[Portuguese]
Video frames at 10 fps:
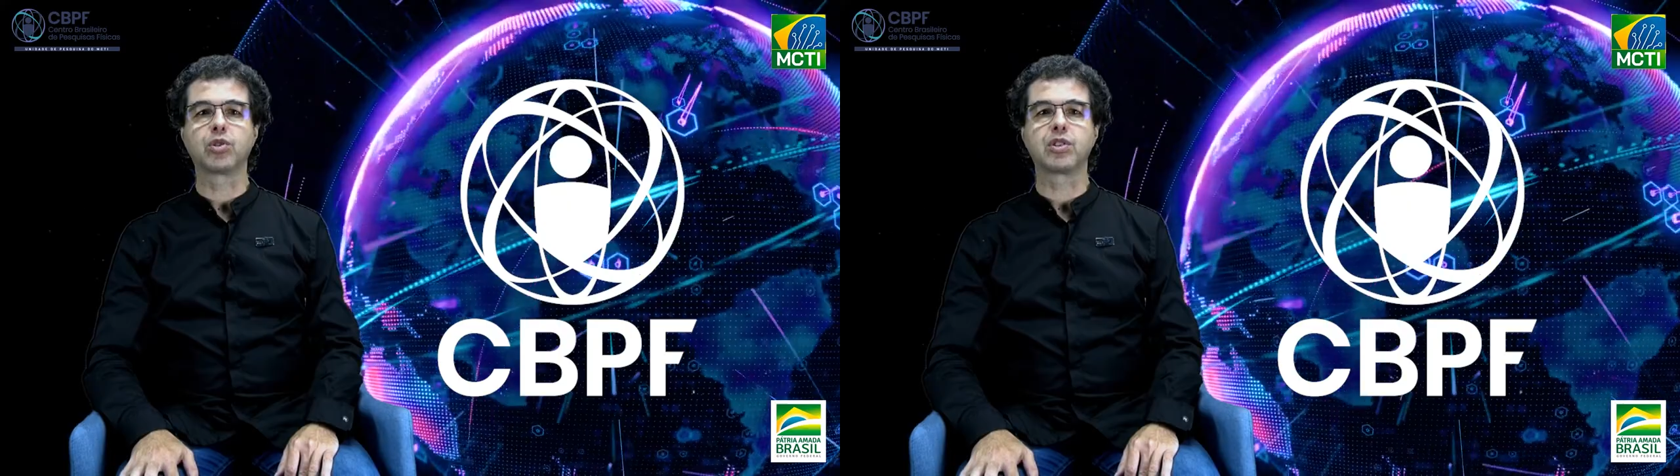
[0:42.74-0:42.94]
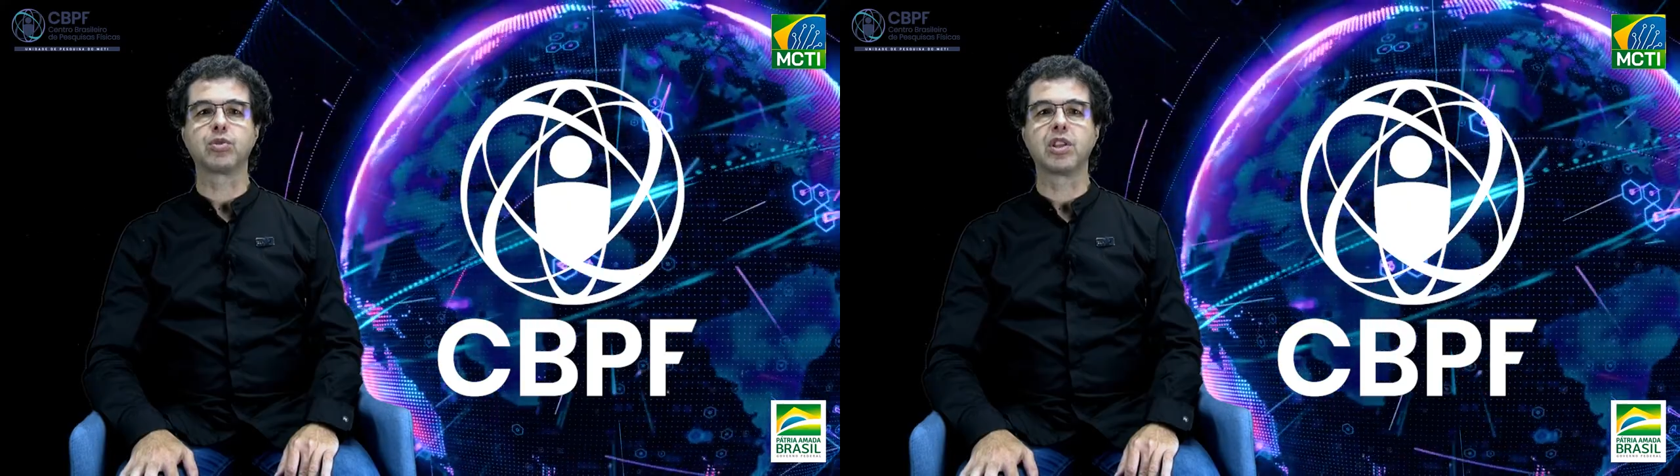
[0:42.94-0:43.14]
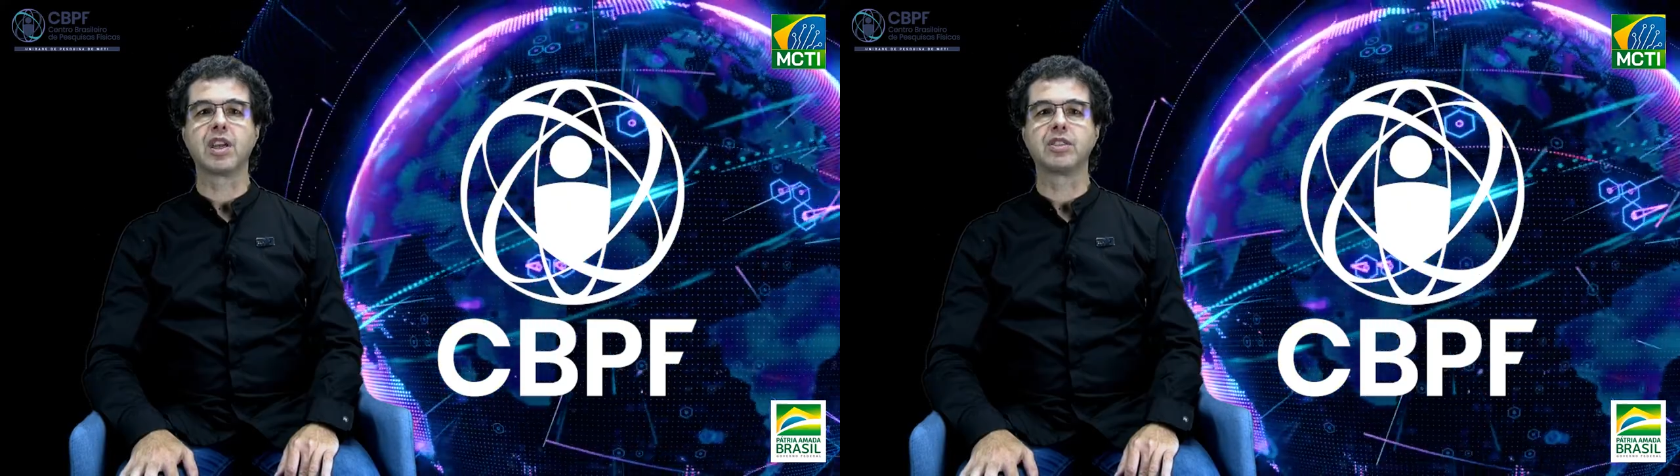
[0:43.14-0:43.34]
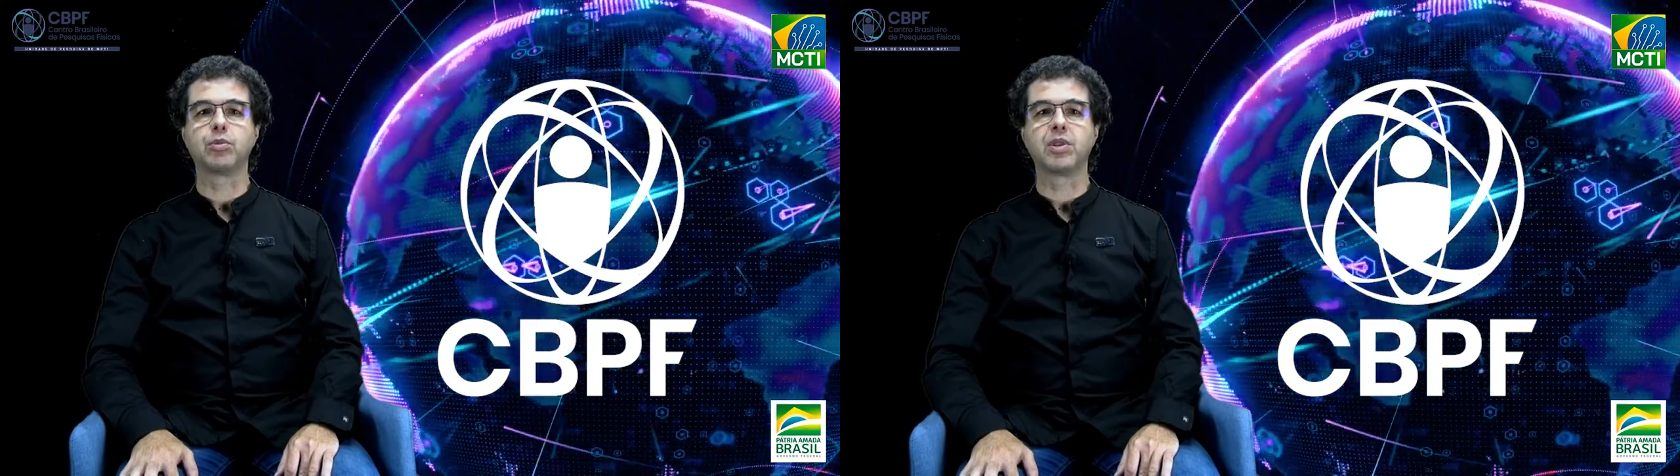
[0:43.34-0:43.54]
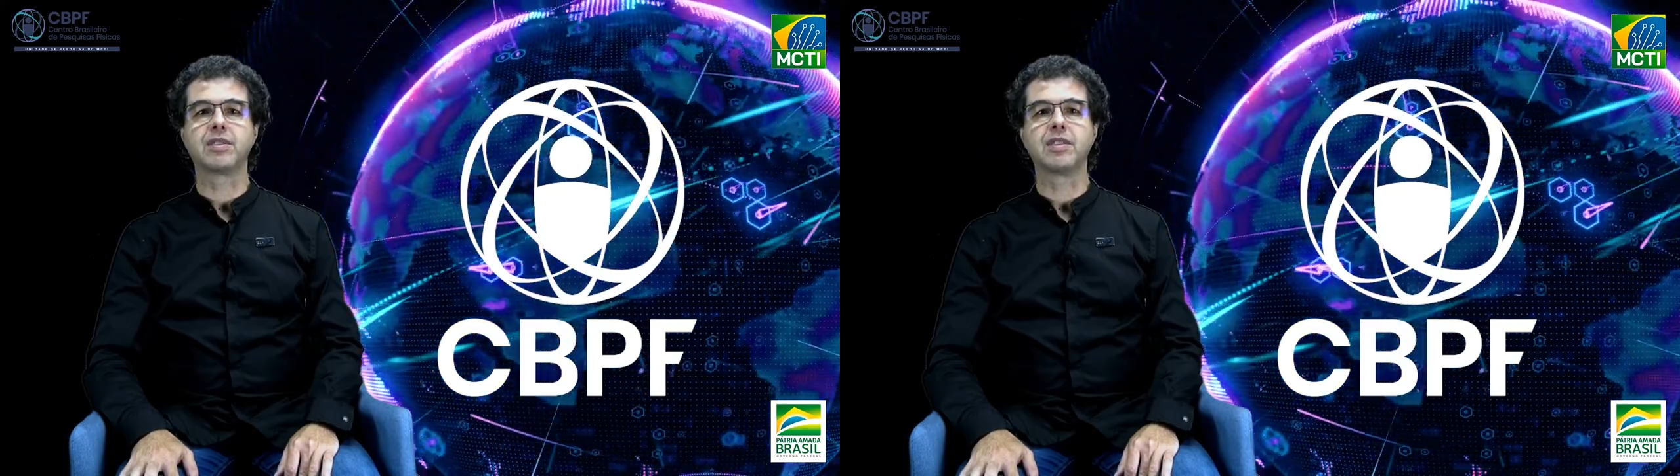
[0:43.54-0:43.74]
outras unidades
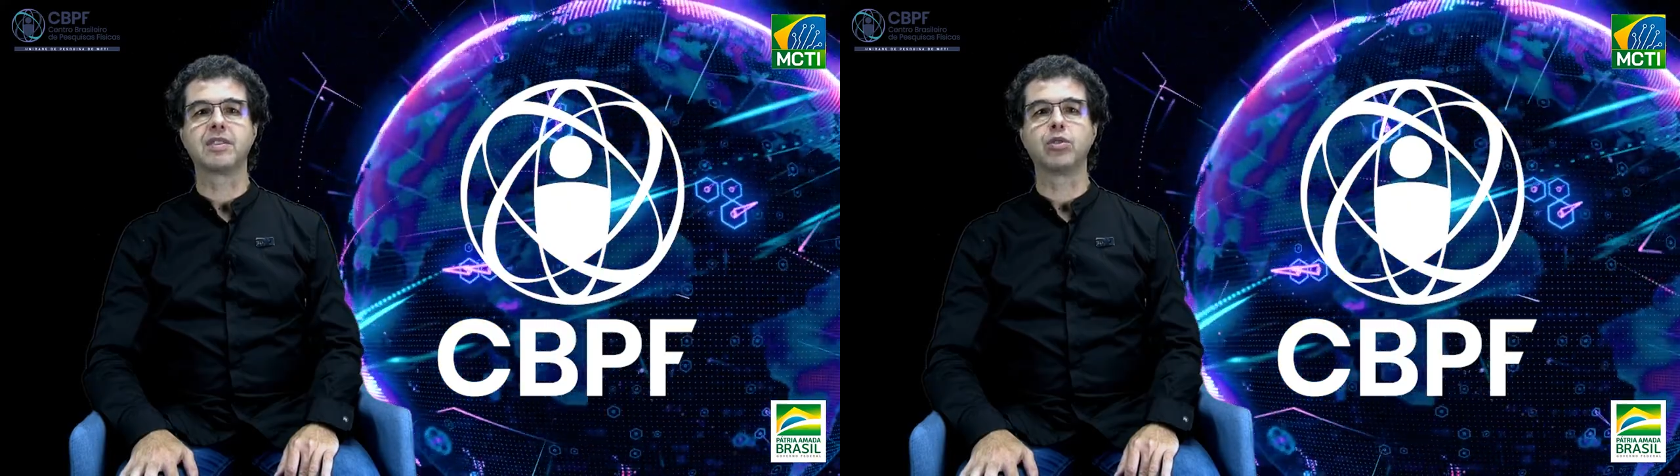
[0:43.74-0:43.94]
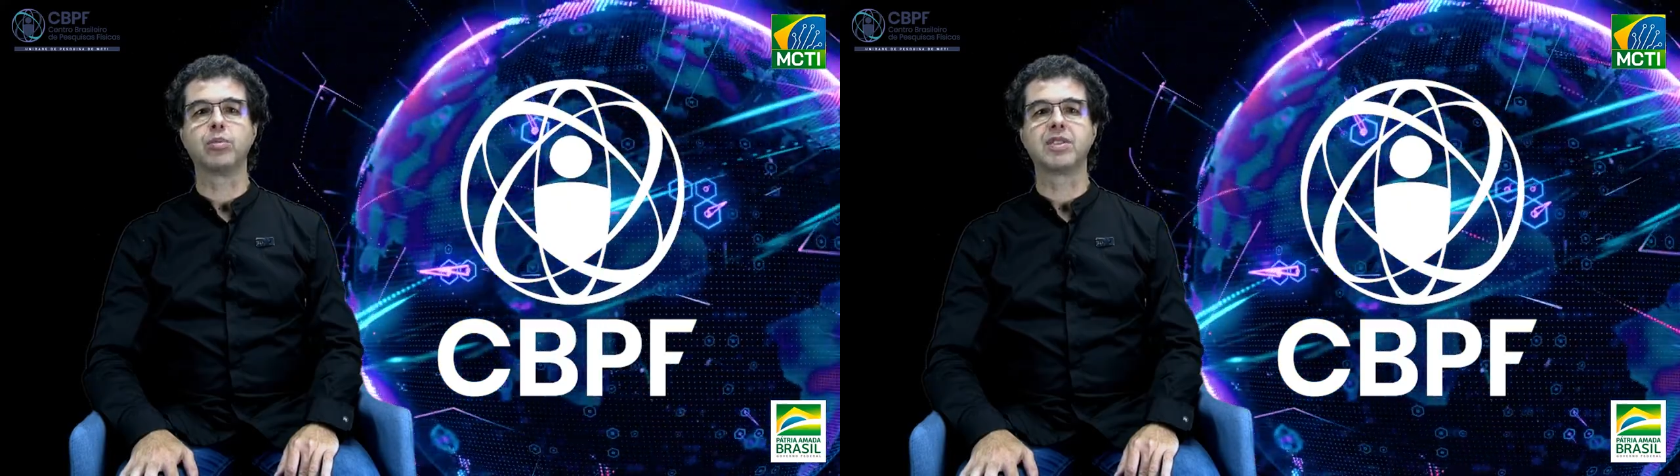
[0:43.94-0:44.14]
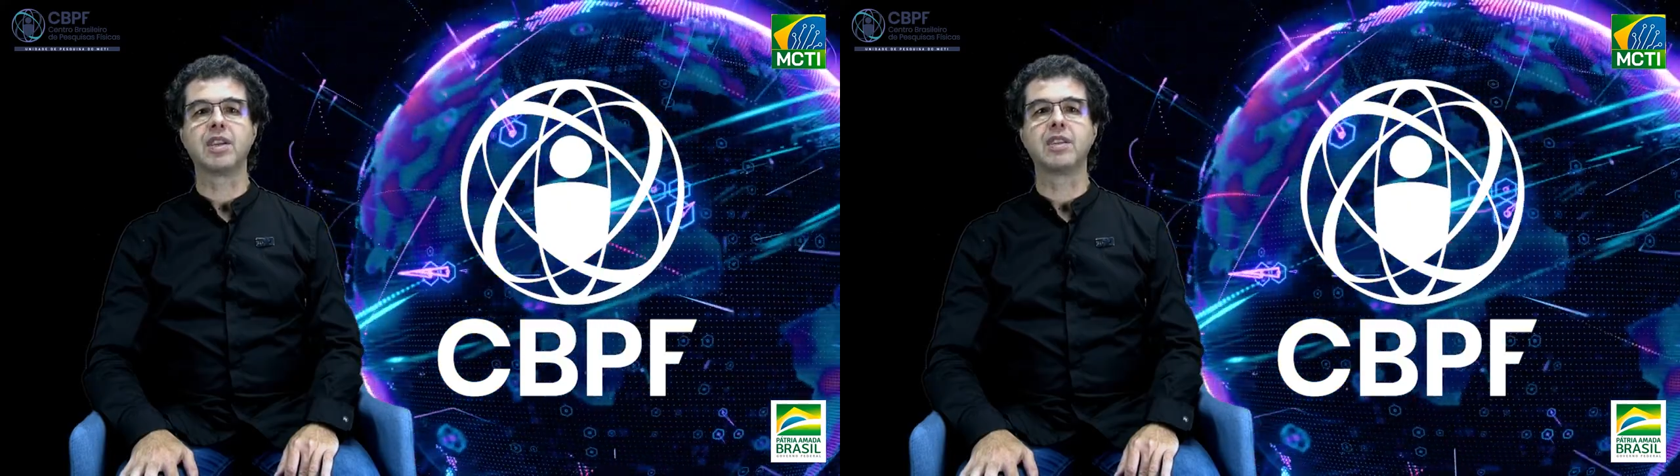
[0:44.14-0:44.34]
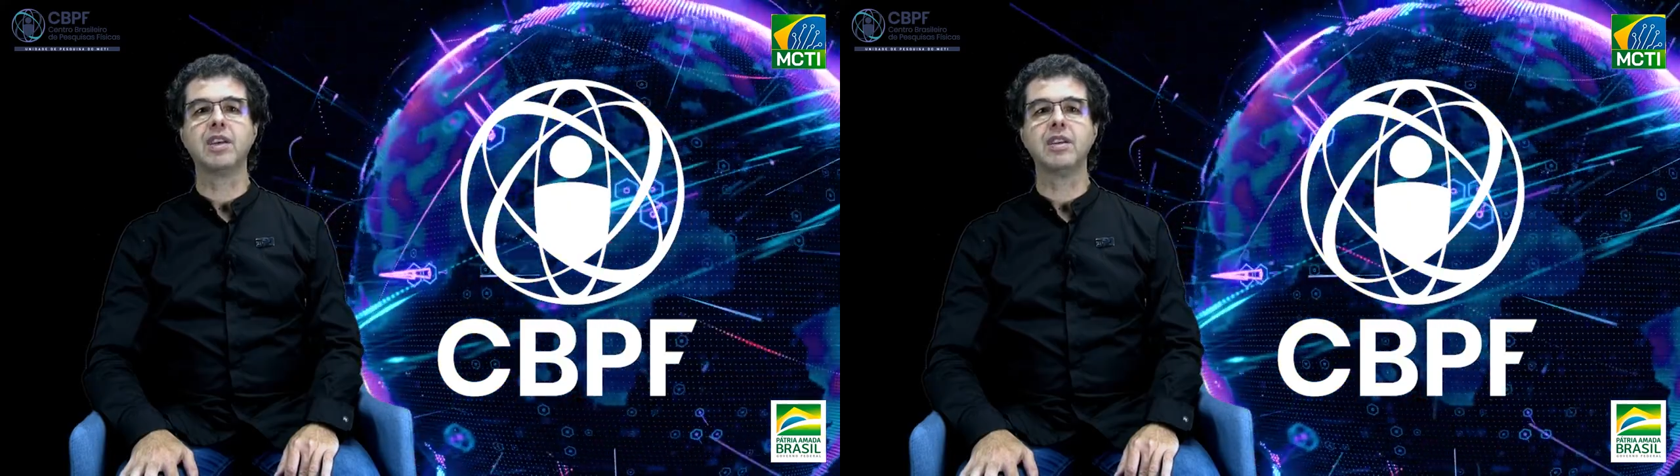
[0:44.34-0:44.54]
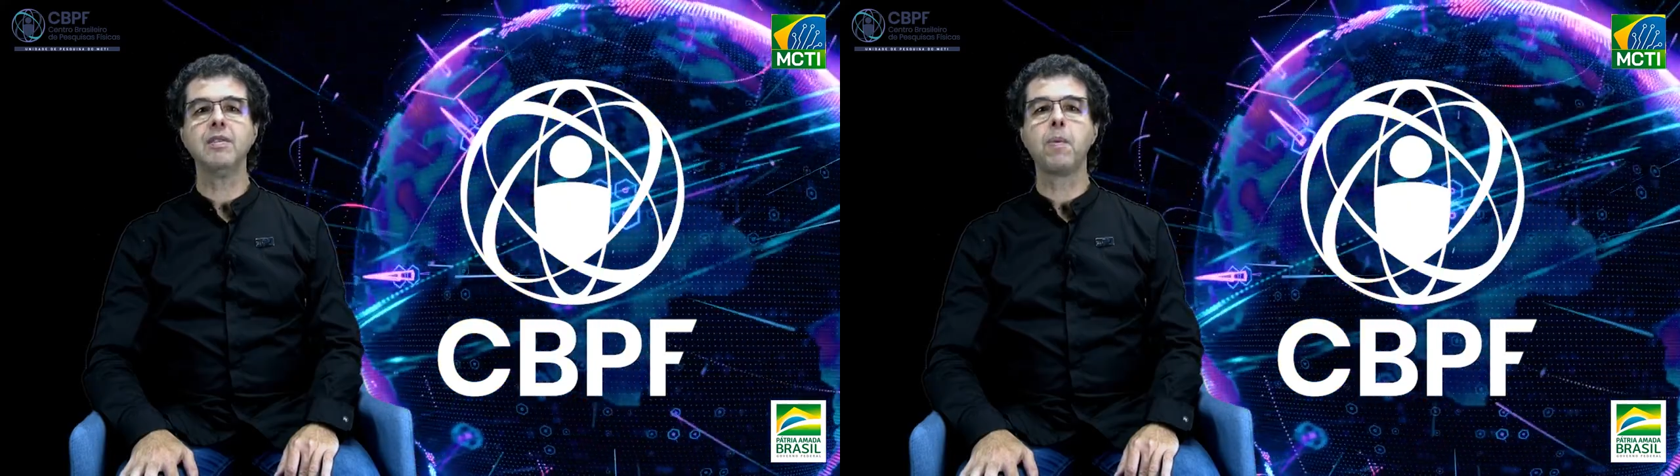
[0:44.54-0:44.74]
de pesquisa do
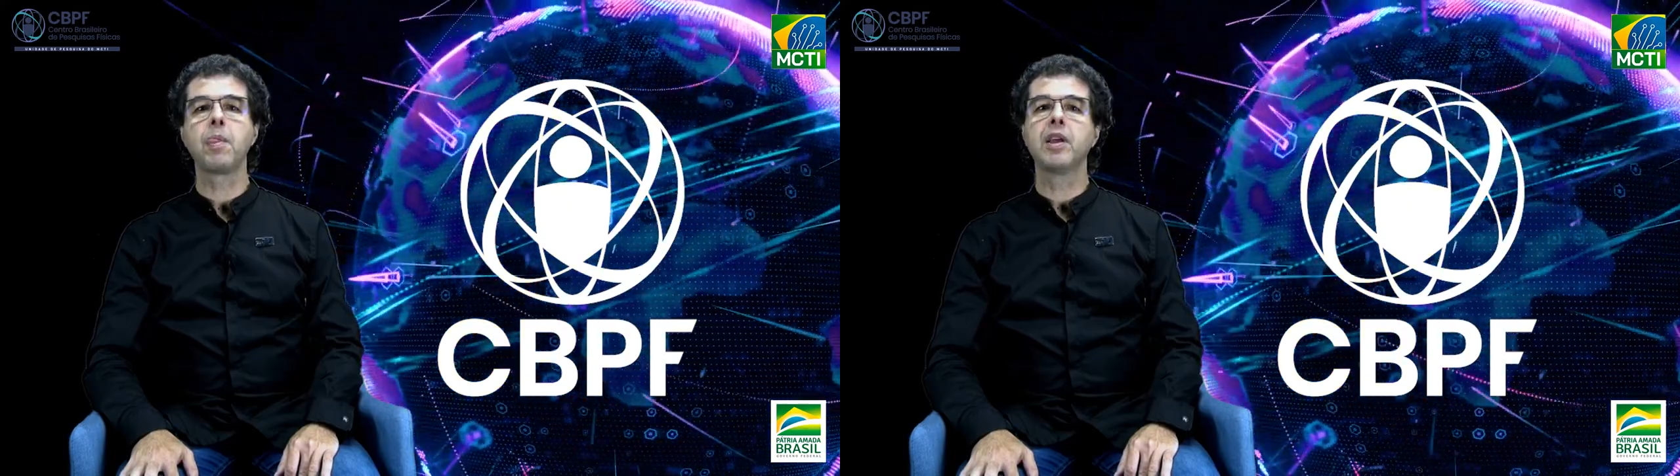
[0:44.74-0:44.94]
MCTI